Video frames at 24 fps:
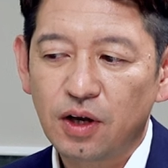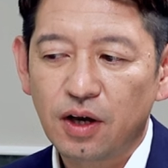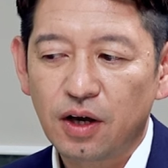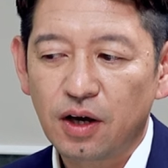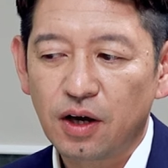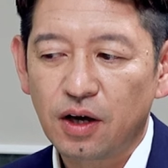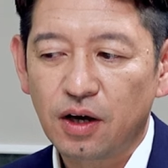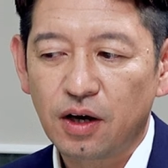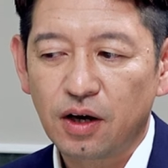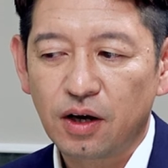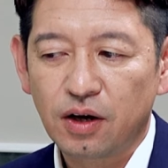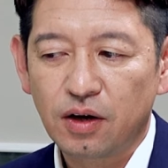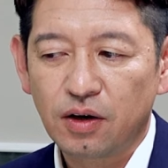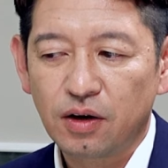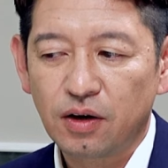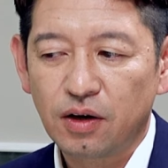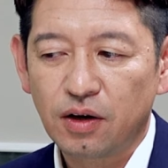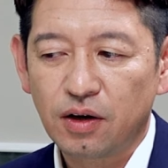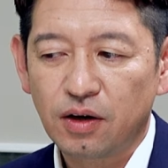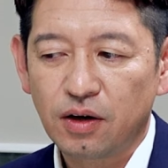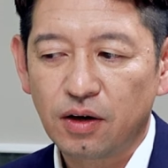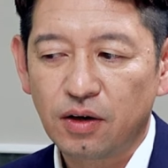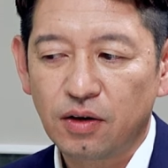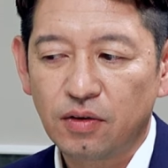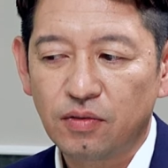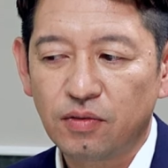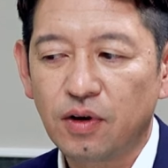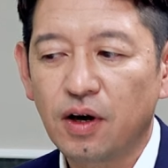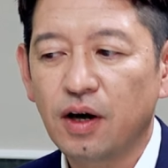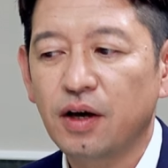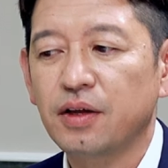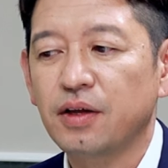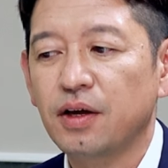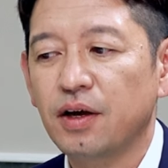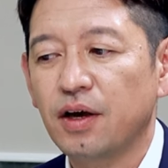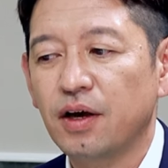年ぐ
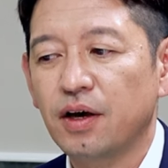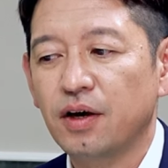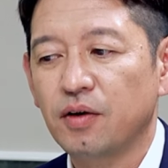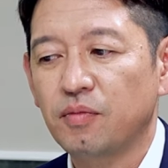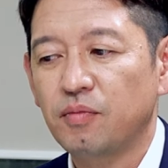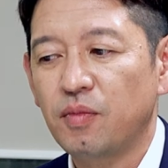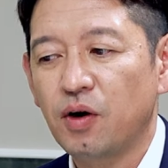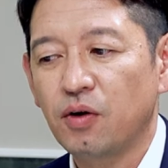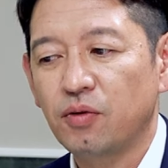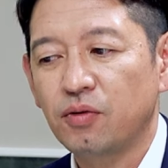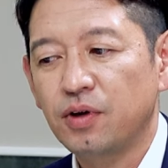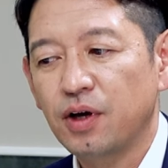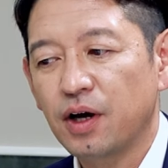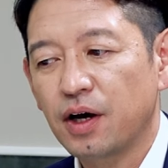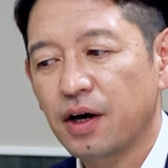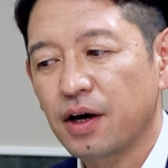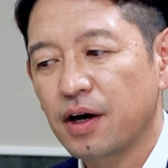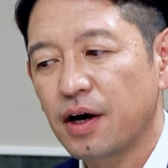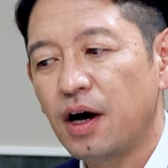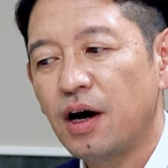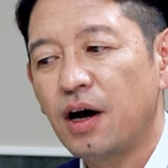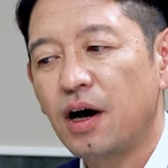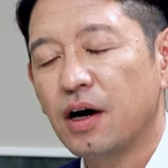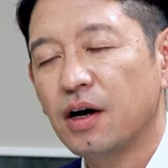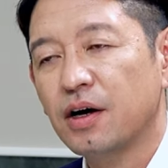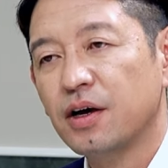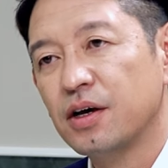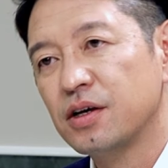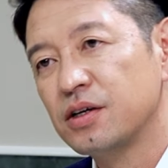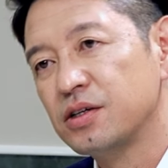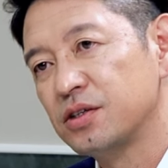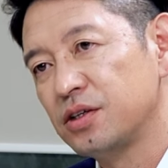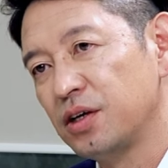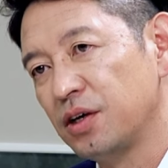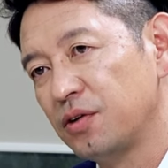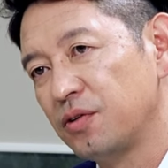らいで、はい、まあ売り上げが半
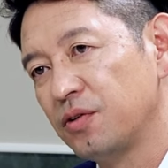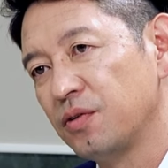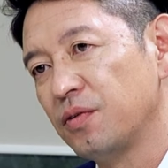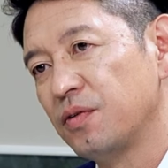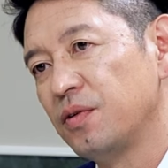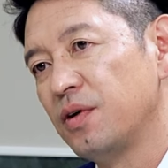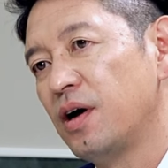減していくよう